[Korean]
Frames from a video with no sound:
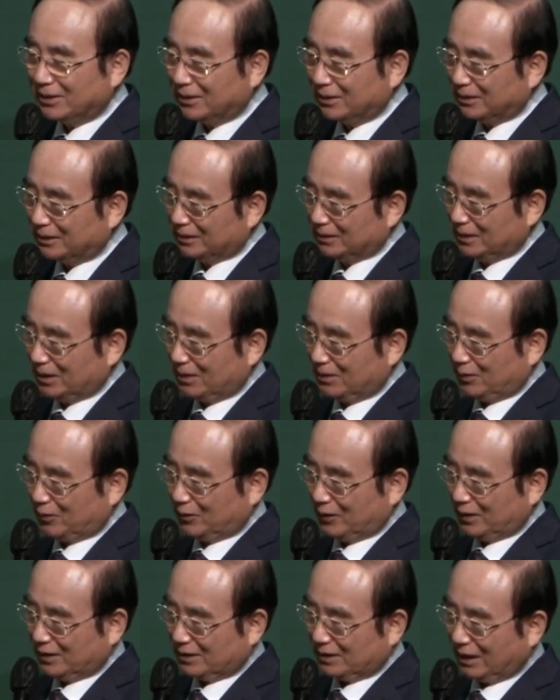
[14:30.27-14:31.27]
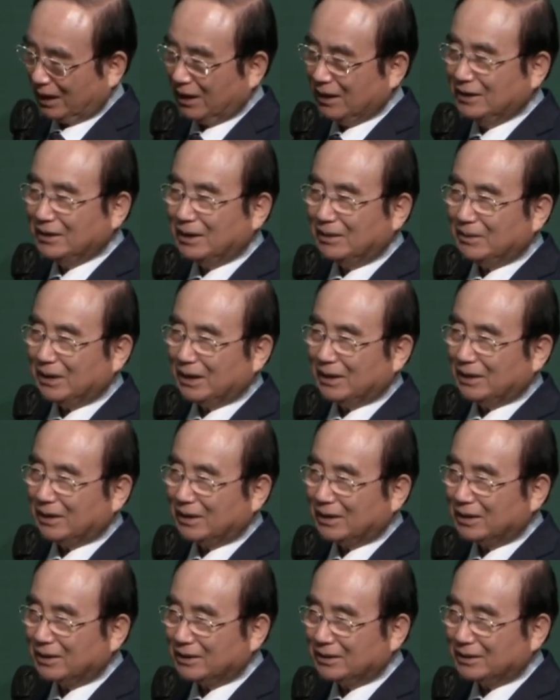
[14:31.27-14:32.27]
그 내다보니까 아니다
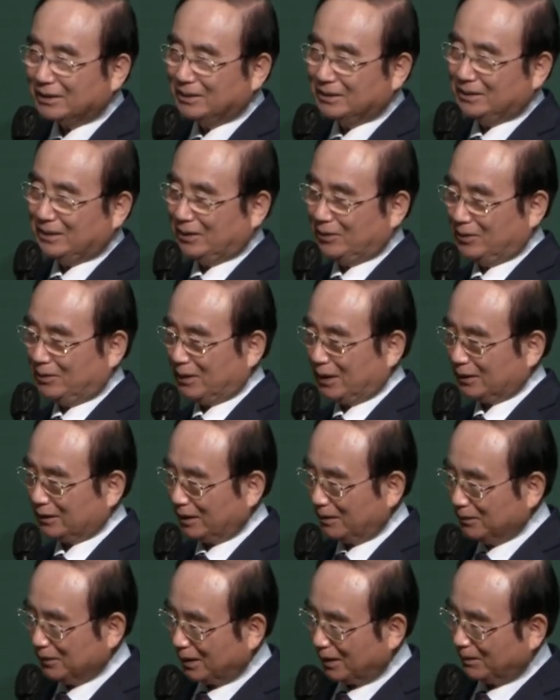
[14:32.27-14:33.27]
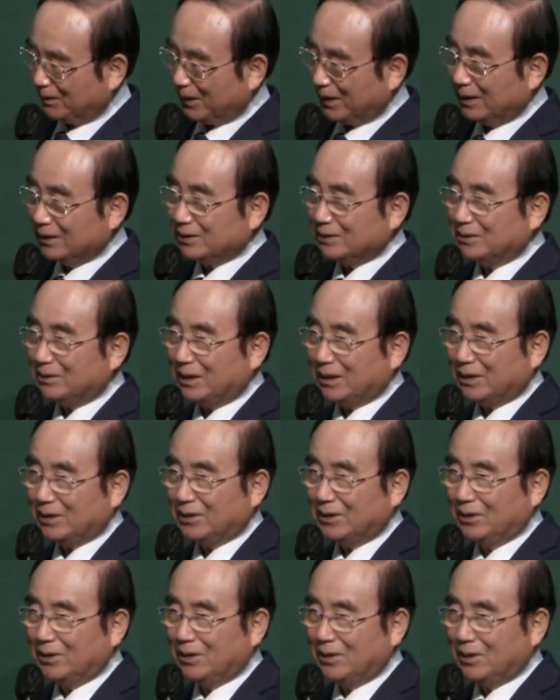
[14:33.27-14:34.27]
말이야. 그런데도 막 남들 앞에 가서 말이요.
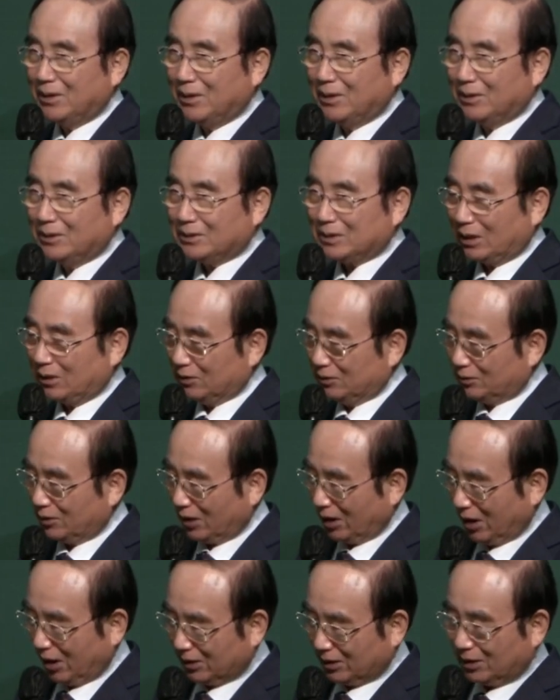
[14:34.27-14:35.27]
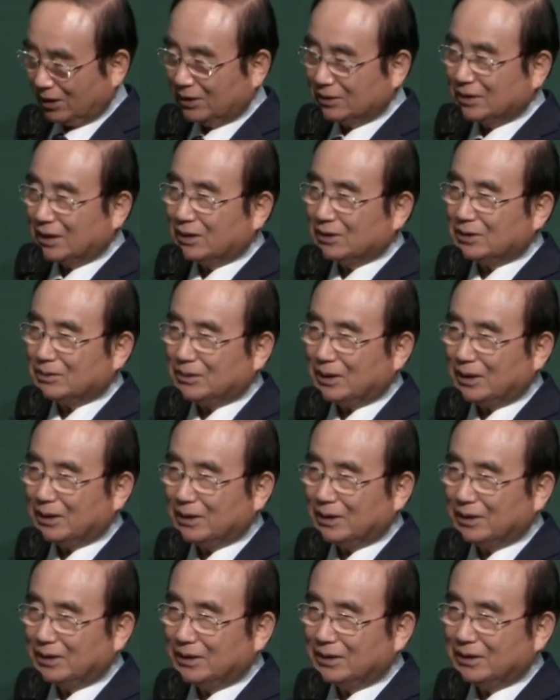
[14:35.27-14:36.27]
자기는 대단한 것 같이
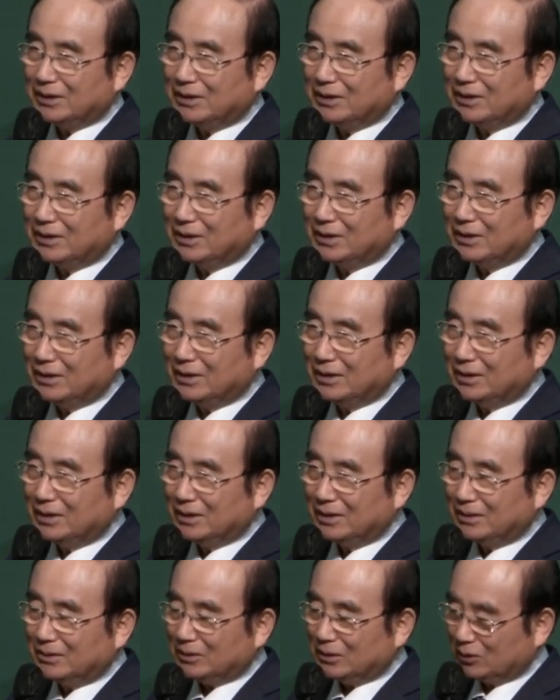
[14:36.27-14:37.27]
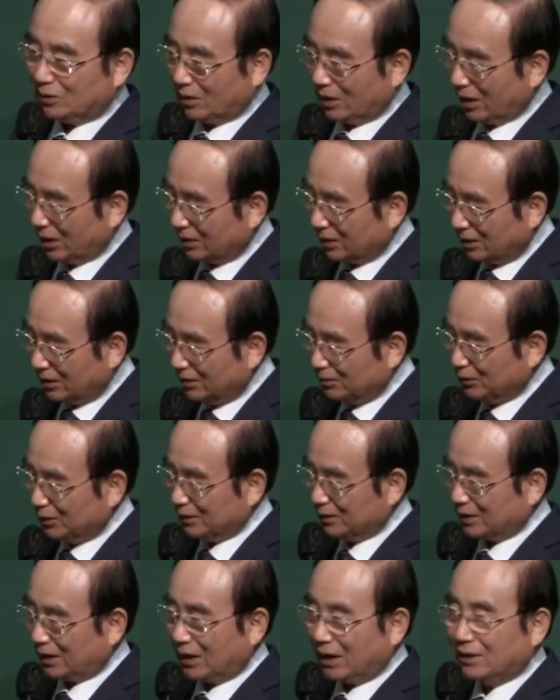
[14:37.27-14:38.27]
말이야. 뭐 대단히
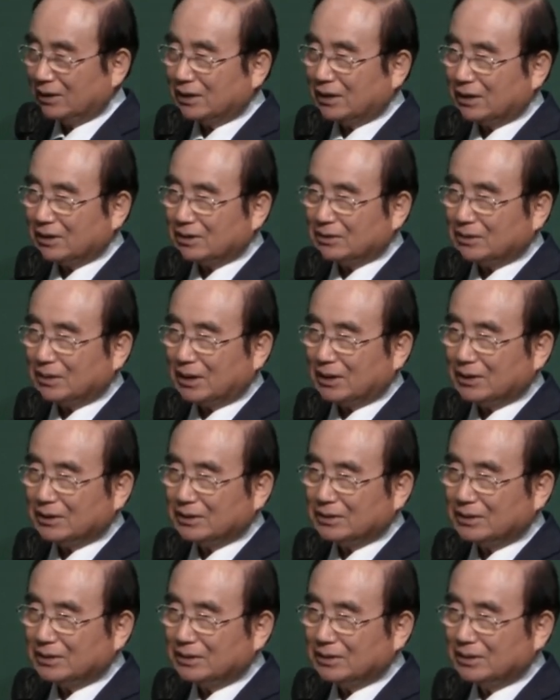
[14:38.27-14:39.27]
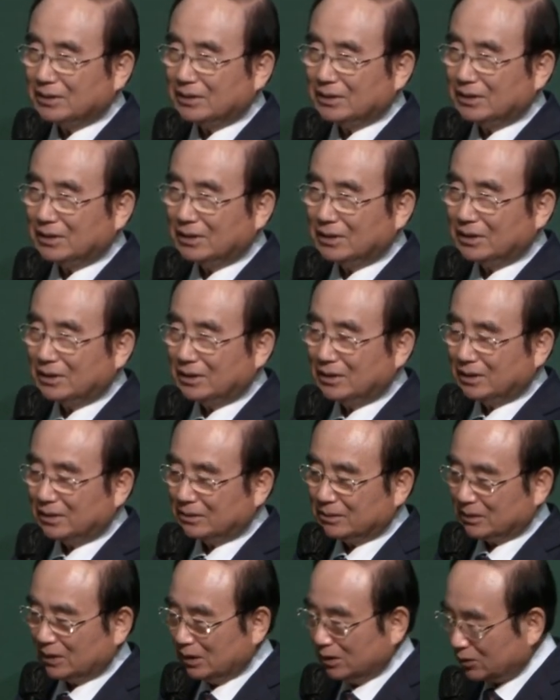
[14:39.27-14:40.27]
뭘 잘하는 것 같지만
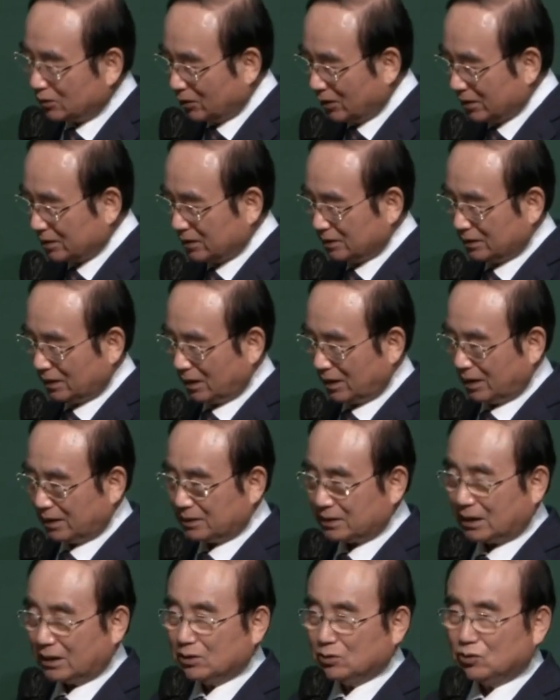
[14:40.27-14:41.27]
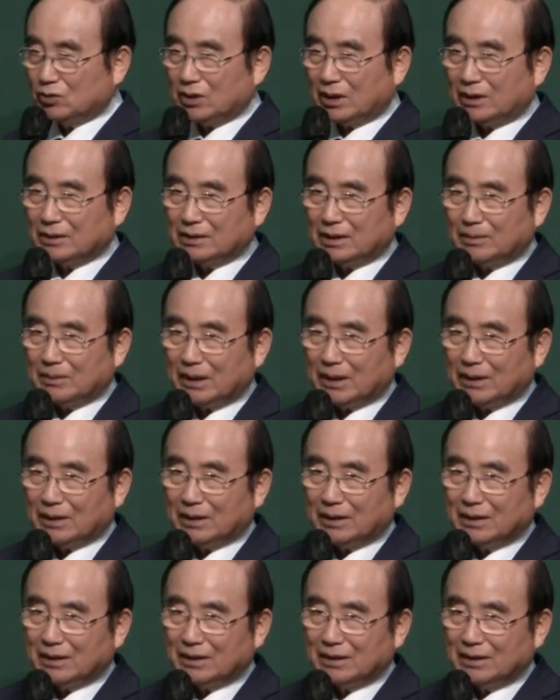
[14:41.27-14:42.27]
이 교회에서 내가 자주우지 한단
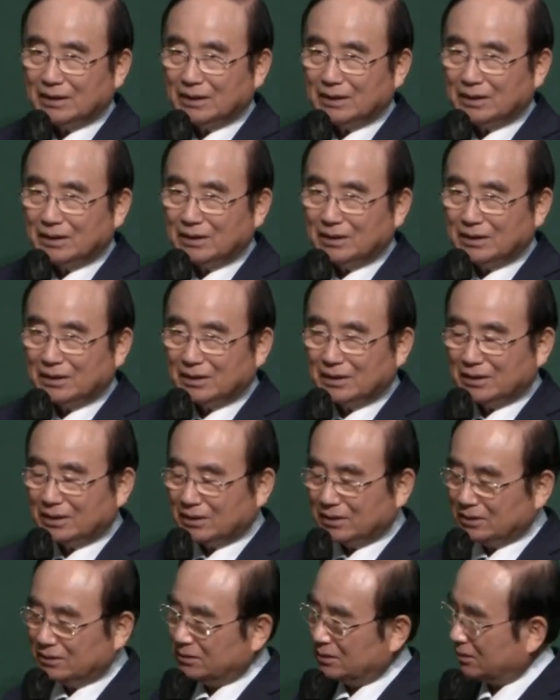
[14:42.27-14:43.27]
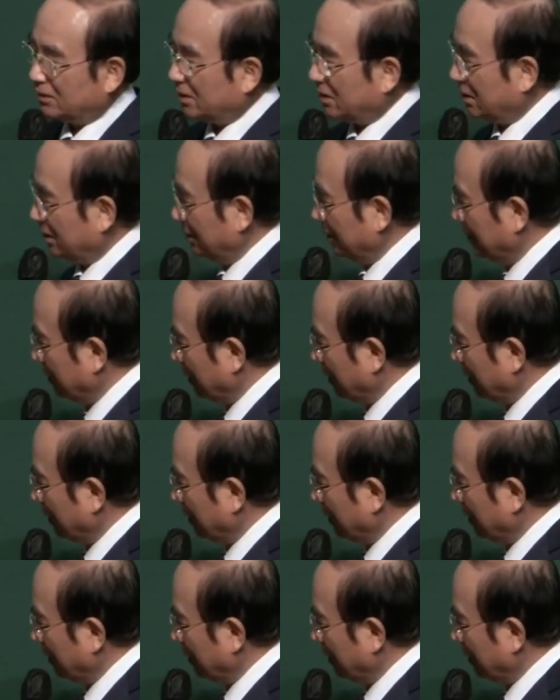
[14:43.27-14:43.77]
말이야. 이건 큰일